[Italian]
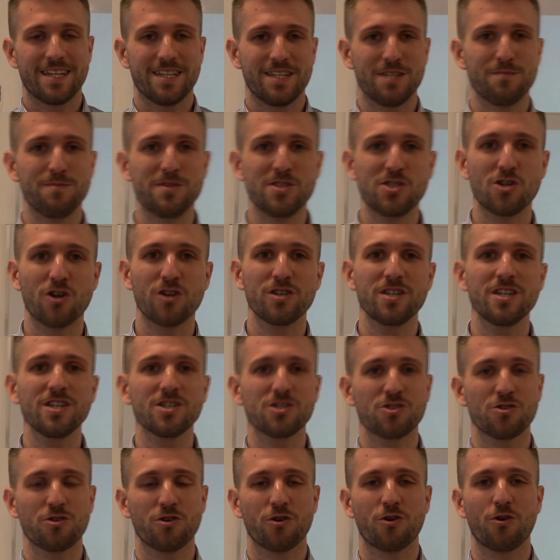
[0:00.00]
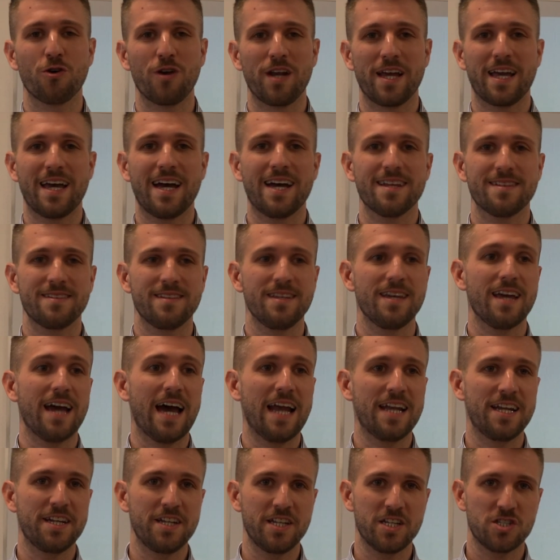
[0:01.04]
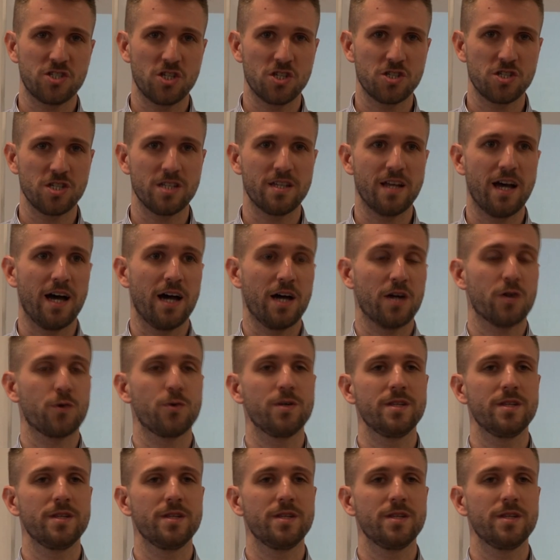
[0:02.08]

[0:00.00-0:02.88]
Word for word: I bisogni sono collegati alle necessità,